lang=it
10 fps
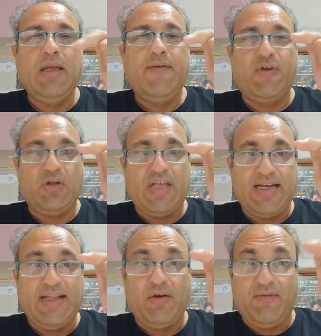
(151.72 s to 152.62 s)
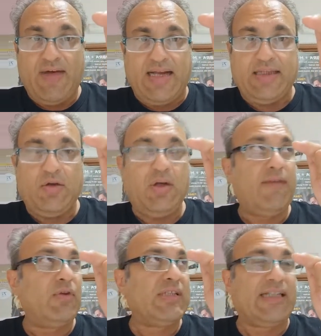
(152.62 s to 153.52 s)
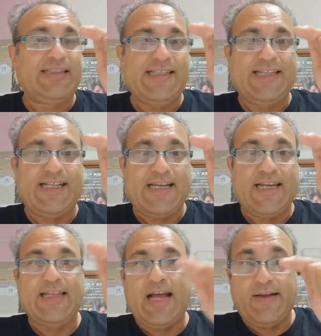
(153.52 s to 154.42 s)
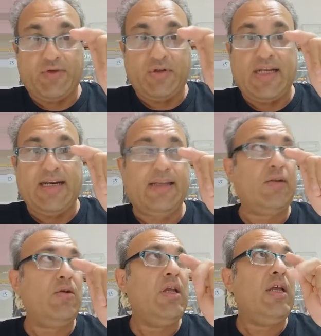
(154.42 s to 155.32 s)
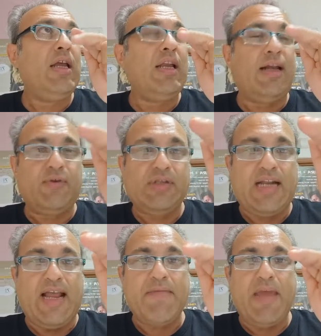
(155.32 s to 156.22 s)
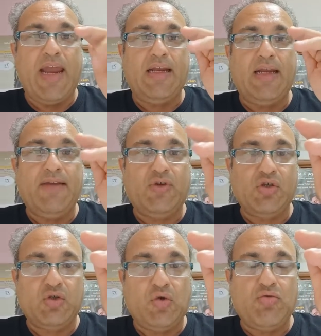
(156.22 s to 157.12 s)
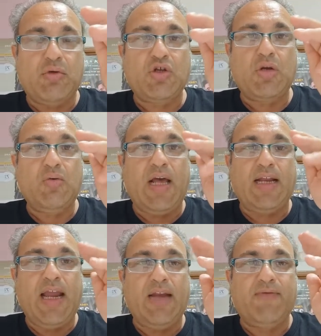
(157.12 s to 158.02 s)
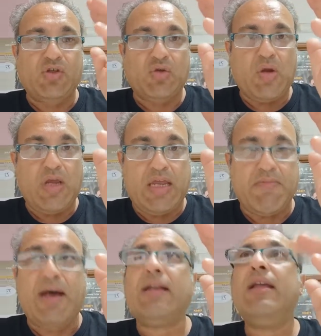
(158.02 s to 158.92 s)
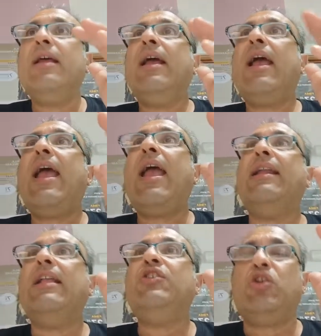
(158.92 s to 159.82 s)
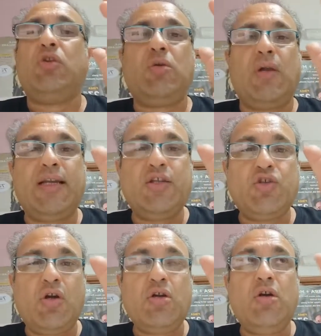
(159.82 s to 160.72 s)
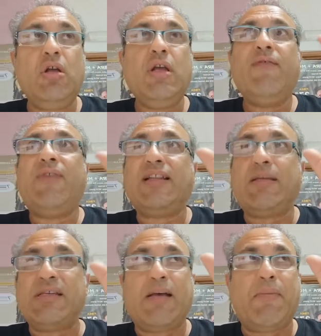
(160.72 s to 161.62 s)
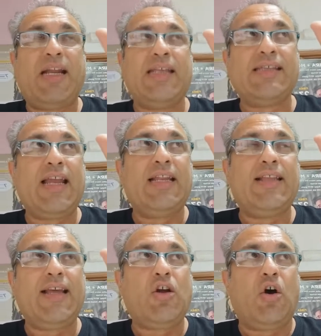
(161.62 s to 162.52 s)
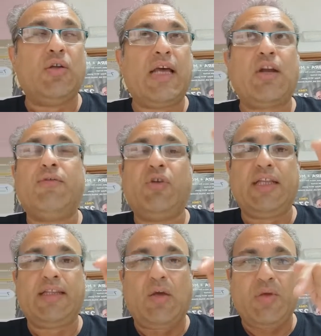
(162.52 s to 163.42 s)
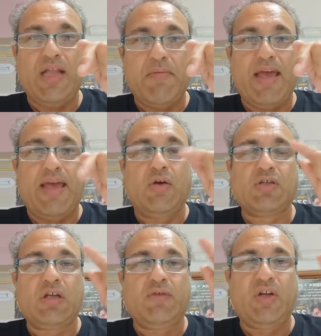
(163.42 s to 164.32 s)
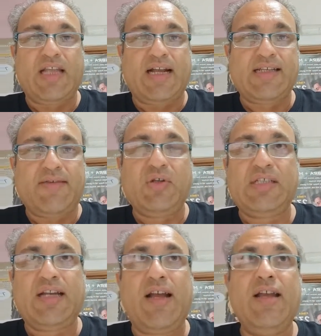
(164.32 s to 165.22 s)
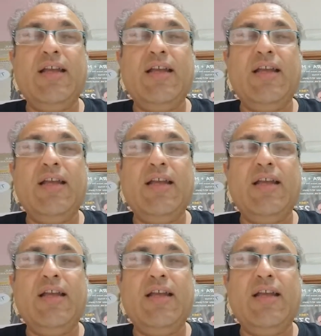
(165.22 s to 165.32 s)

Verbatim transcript: fronte e retro valido, la vostra tessera sanitaria fronte e retro, la vostra email, il vostro numero cellulare e il vostro IBAN e nel giro di qualche giorno fatemi sapere se il decoder lo volete qui da me o se lo volete a casa vostra,